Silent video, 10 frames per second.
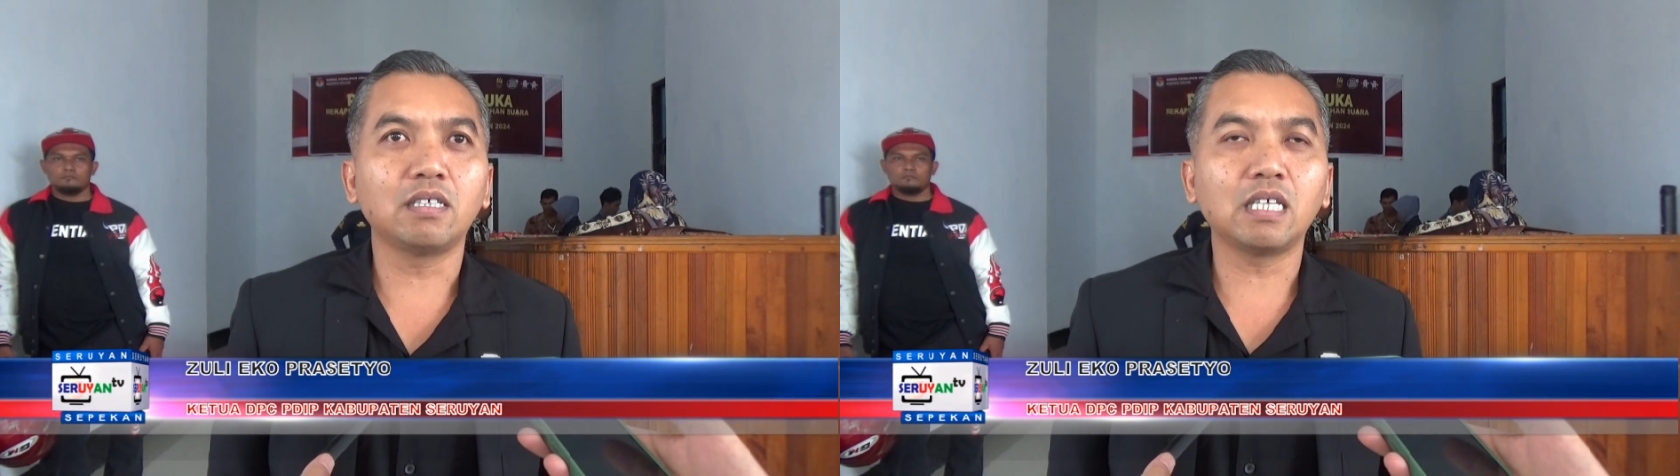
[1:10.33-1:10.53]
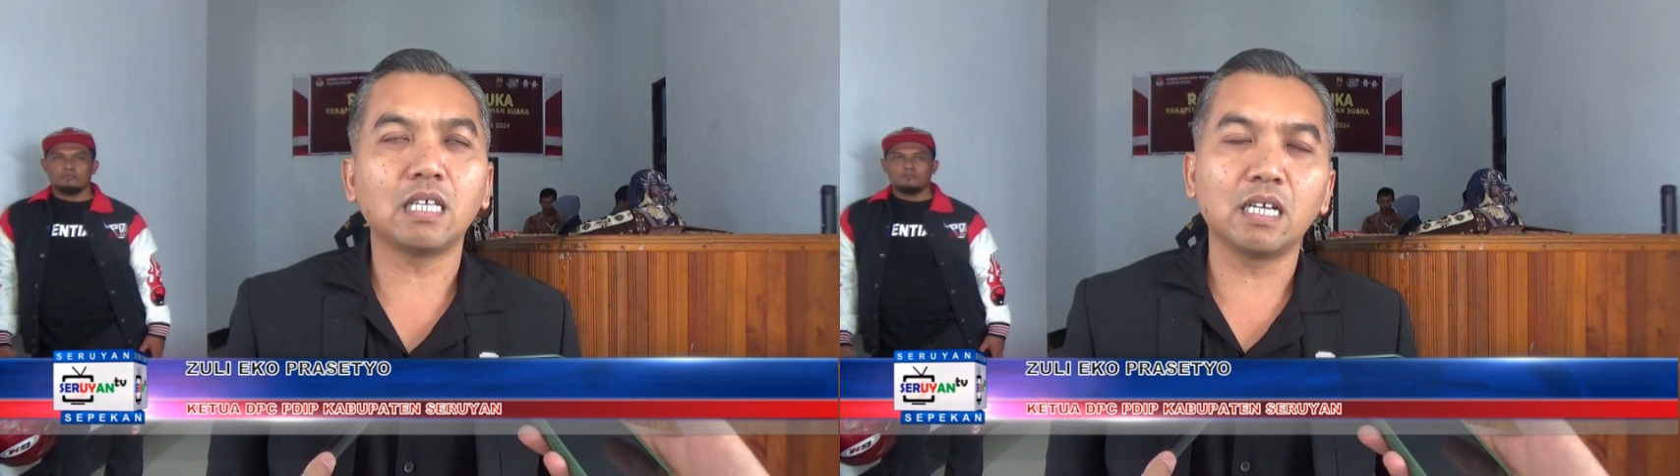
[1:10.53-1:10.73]

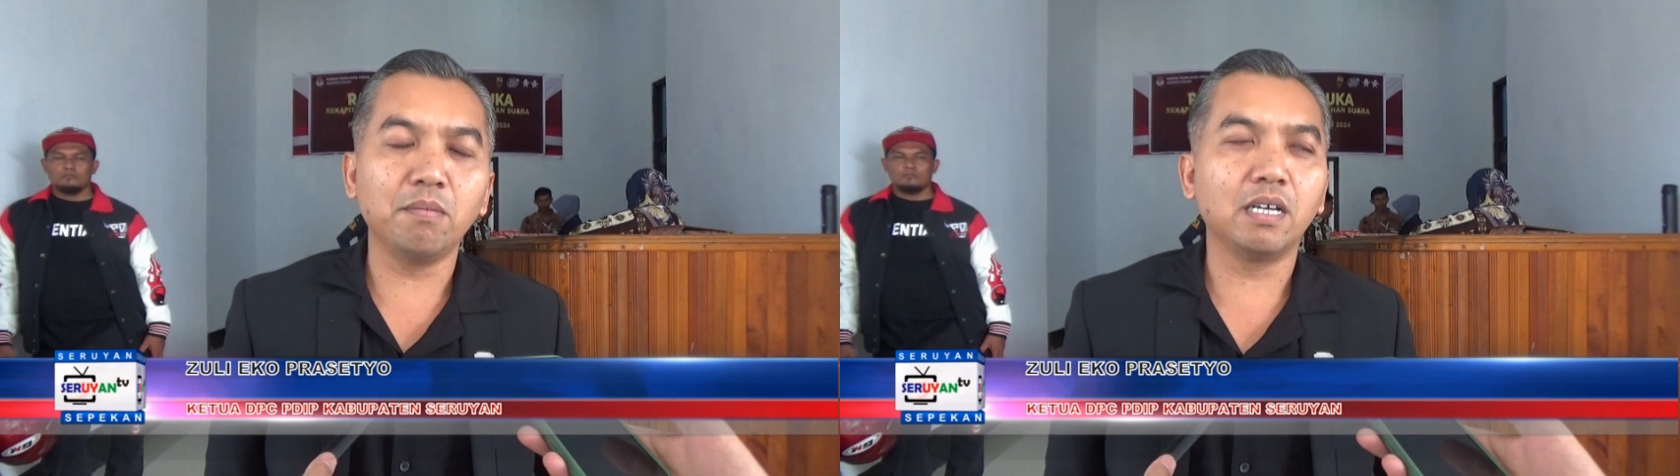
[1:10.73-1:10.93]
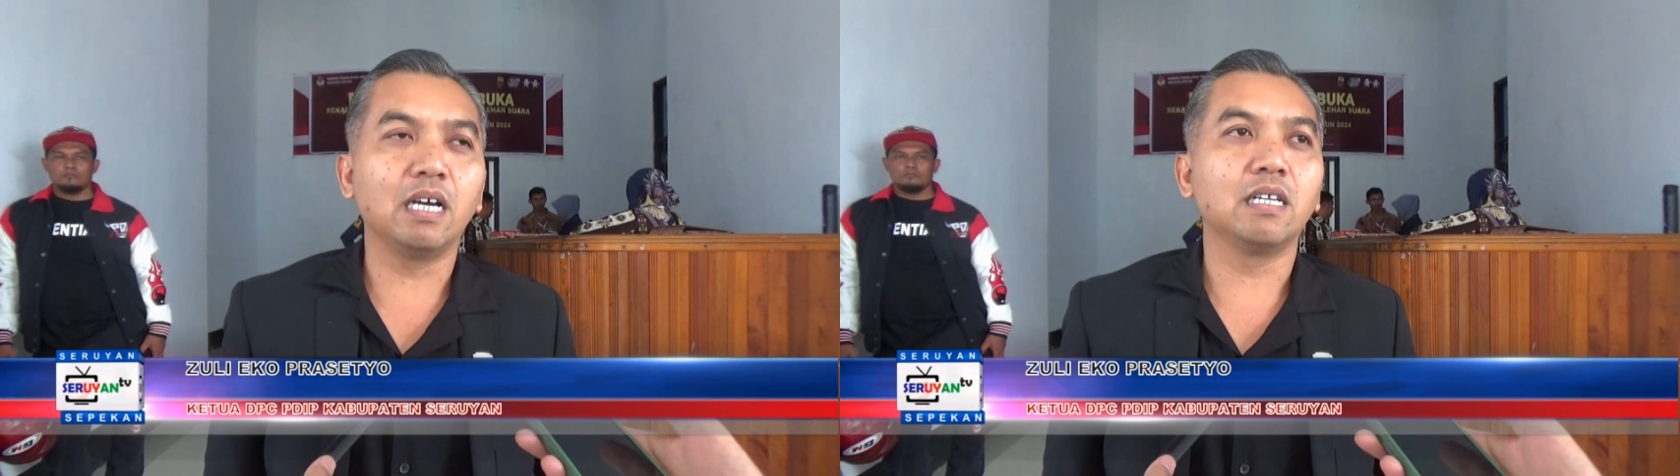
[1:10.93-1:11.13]
catatan
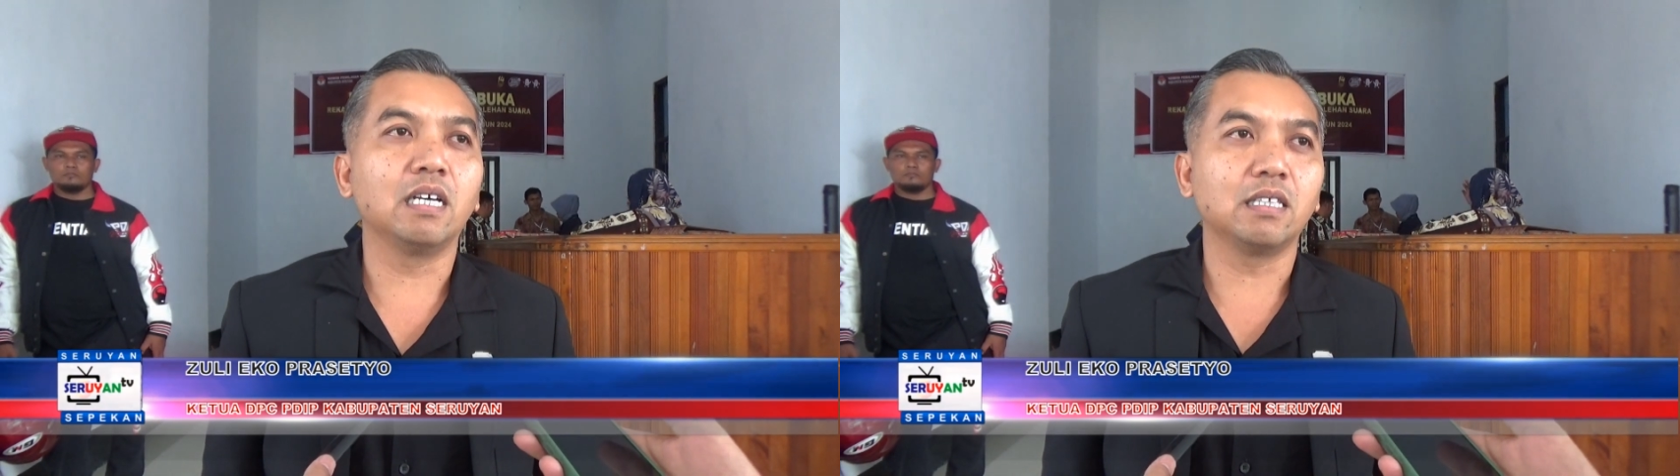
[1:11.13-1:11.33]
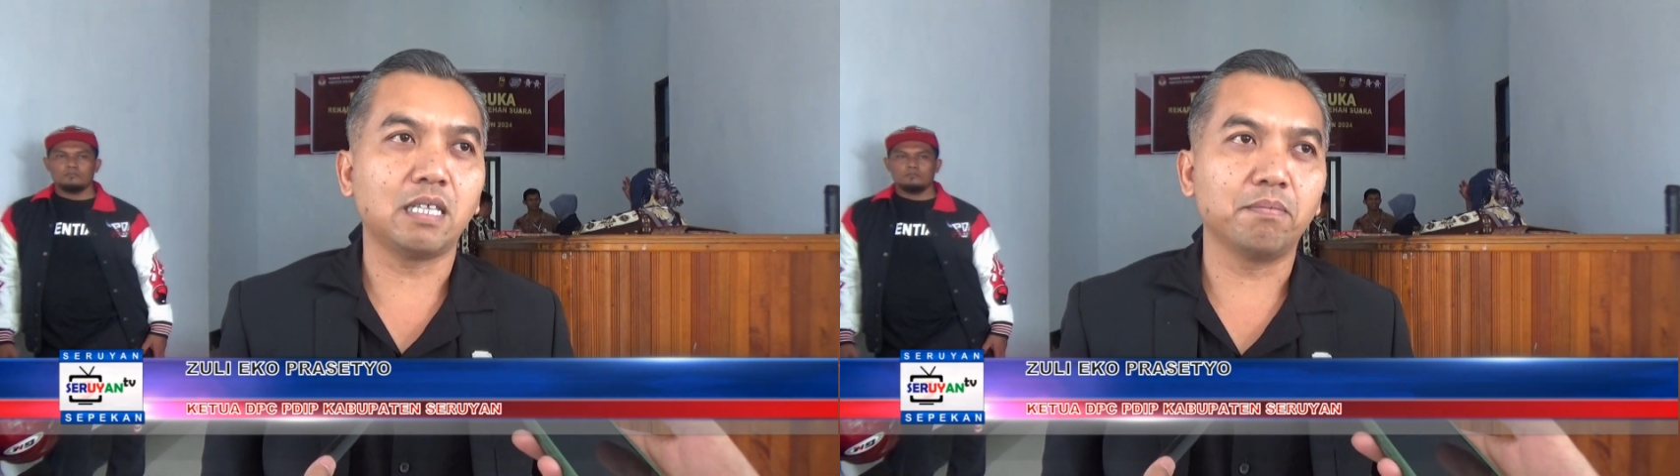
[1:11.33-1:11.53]
kami nggak ada,
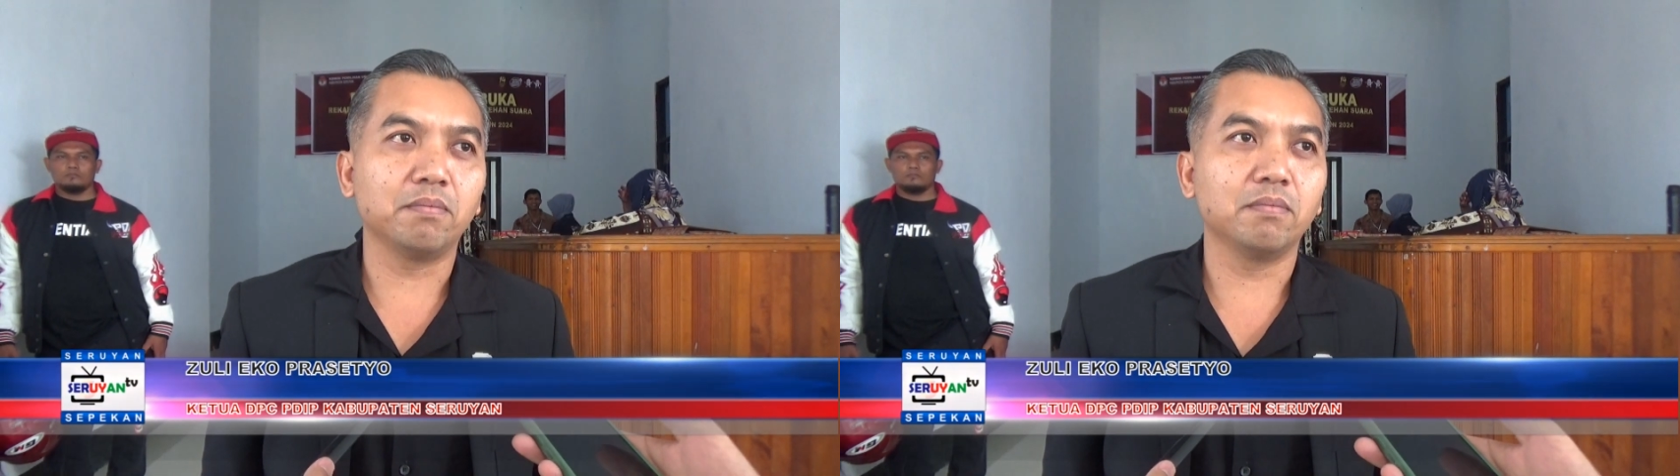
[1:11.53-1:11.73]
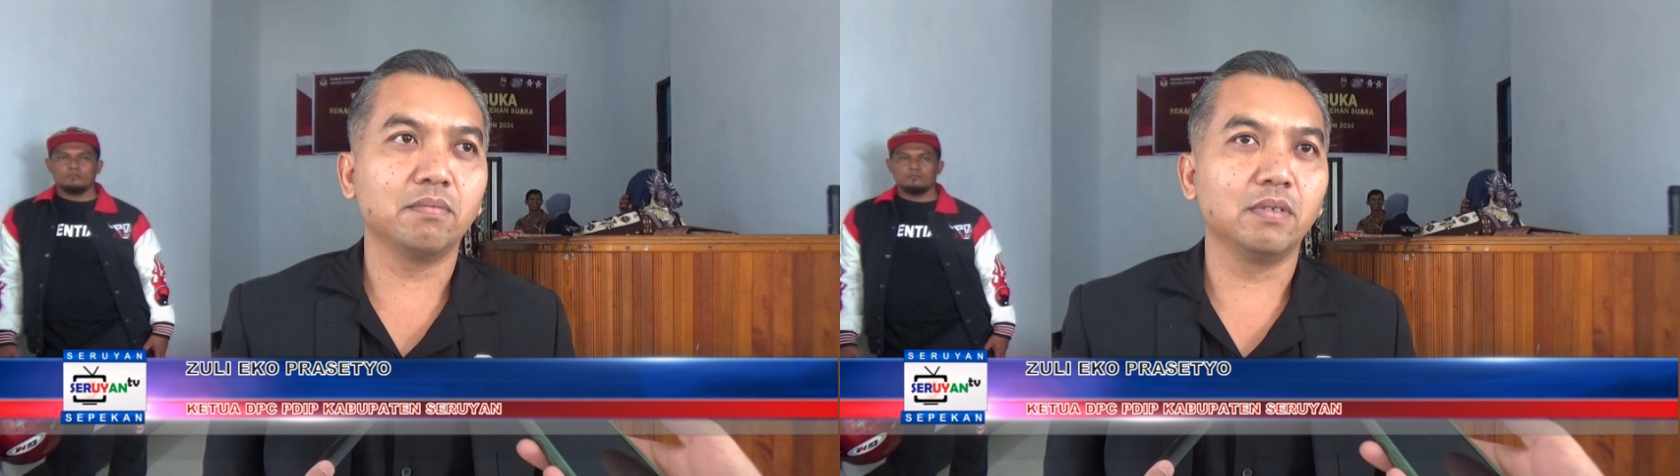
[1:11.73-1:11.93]
tetap
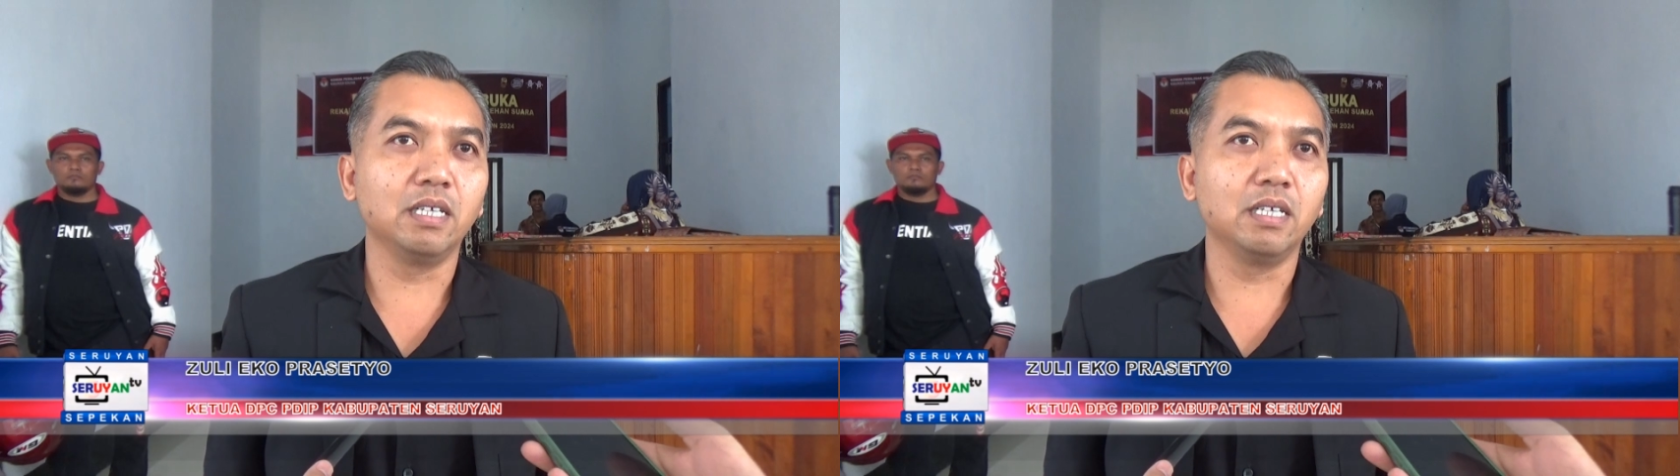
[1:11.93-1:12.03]
ada ya?